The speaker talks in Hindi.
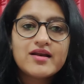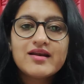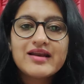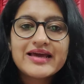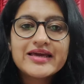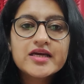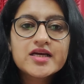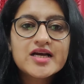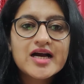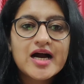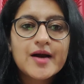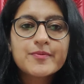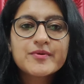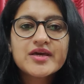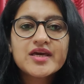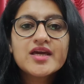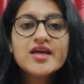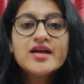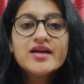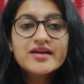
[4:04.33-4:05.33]
लाइक like
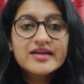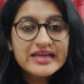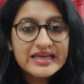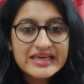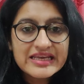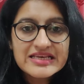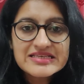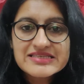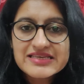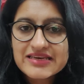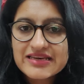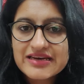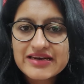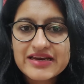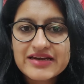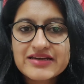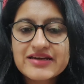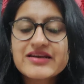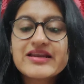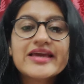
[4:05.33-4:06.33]
आपकी डिग्री से
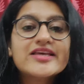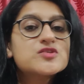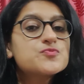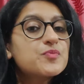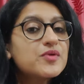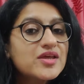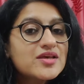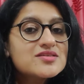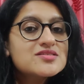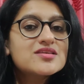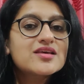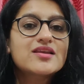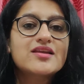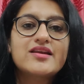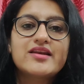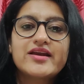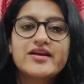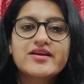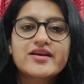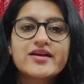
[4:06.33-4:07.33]
रिलेटेड एक्सपीरियंस से
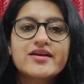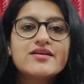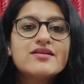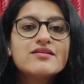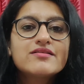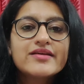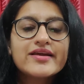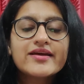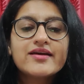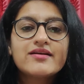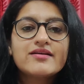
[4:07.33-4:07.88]
रिलेटेड